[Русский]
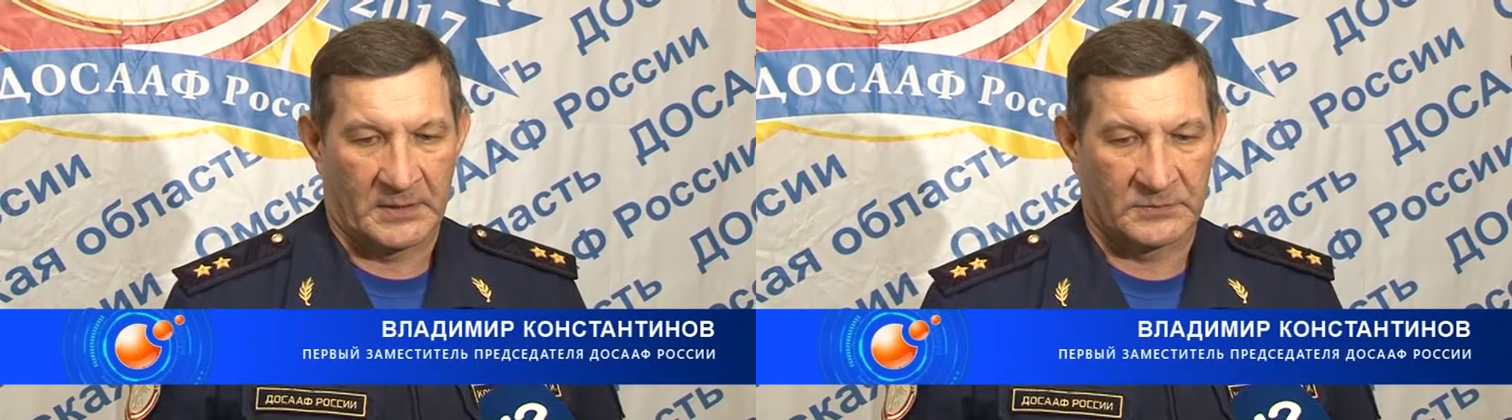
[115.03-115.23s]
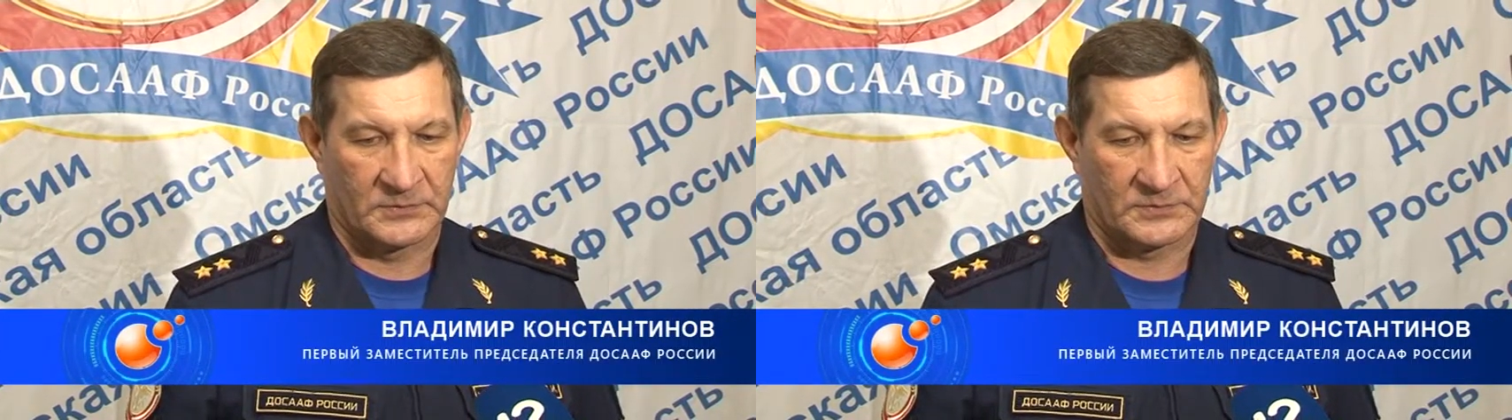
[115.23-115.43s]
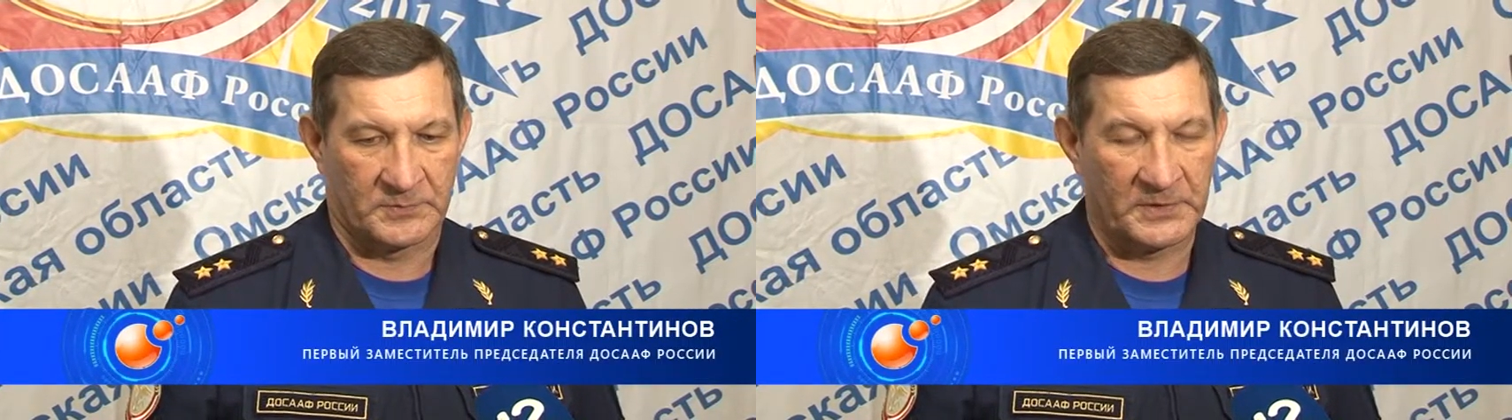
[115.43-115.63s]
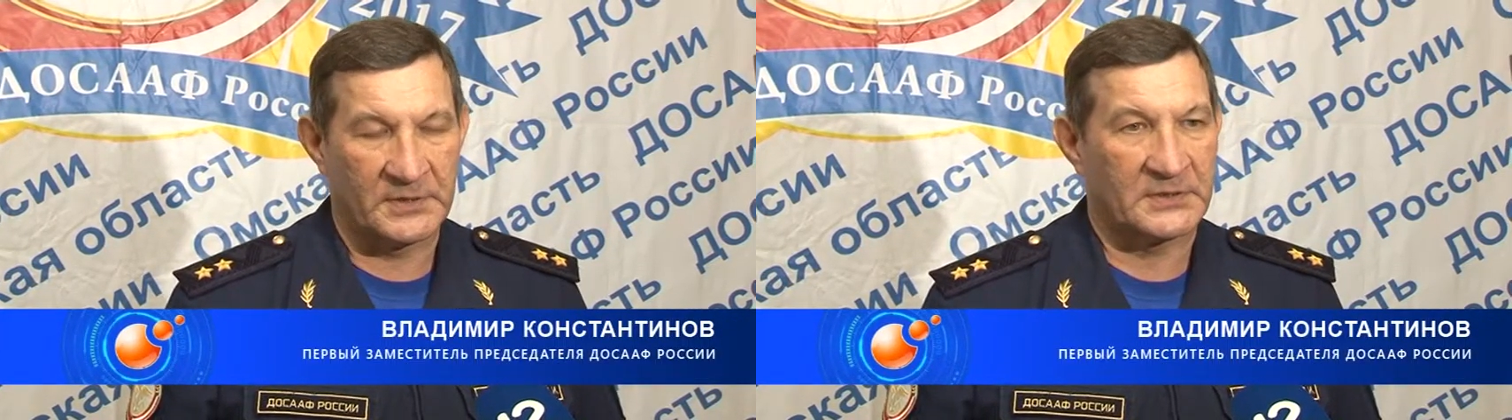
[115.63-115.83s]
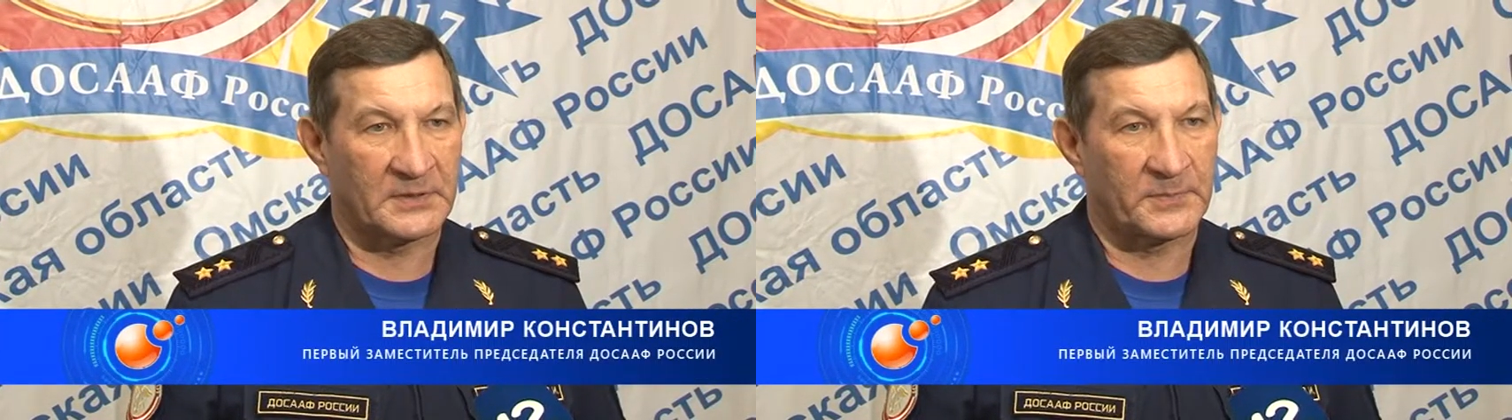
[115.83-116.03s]
вот,
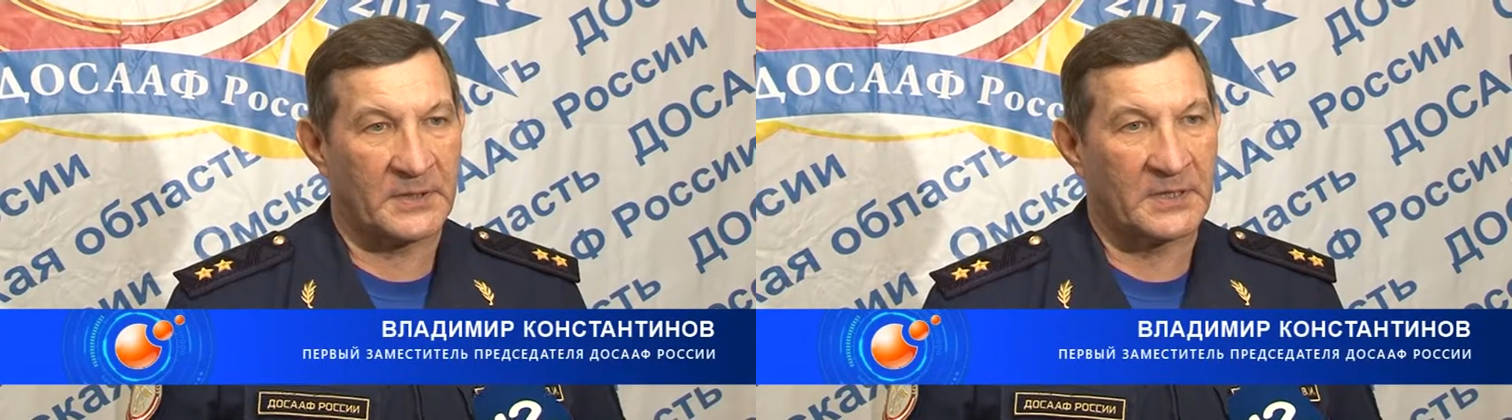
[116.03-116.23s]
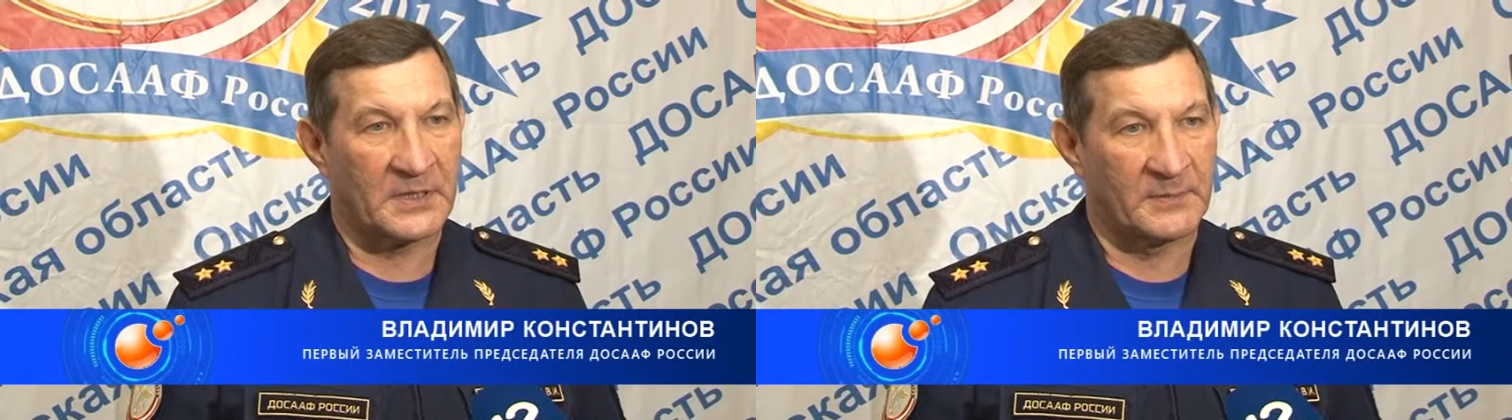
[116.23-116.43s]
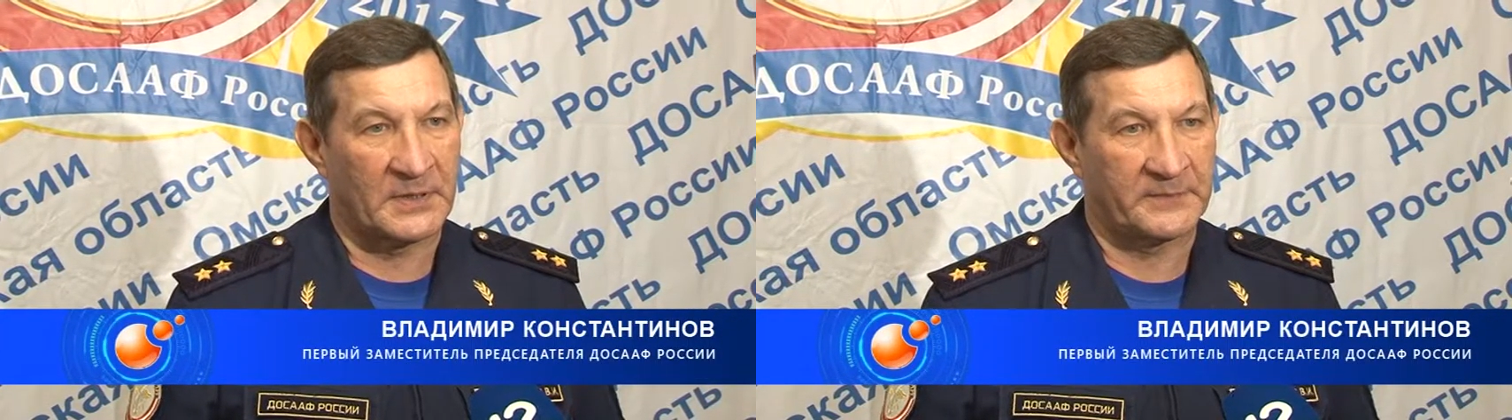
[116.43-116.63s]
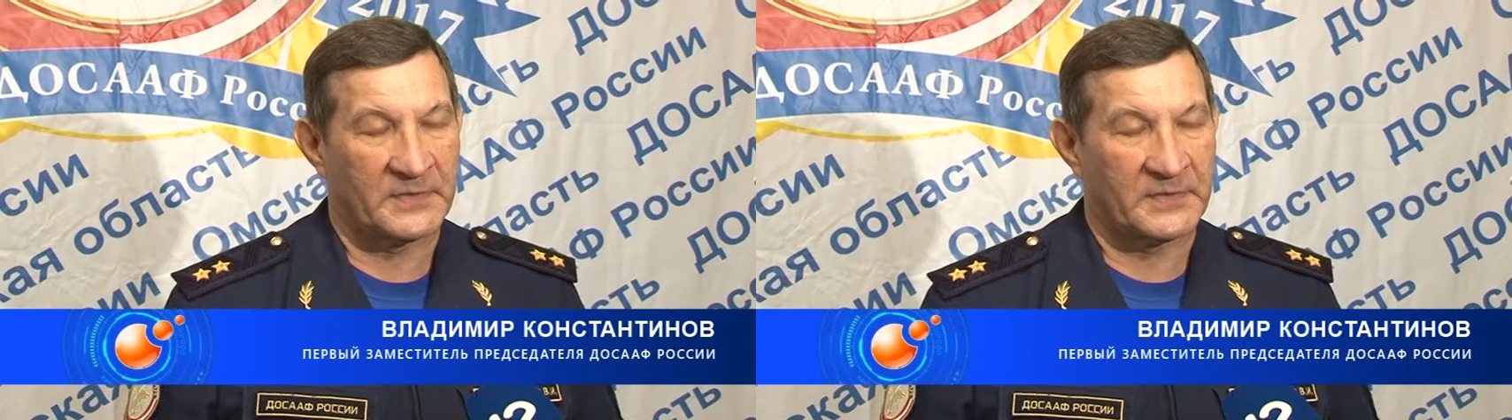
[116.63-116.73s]
принята программа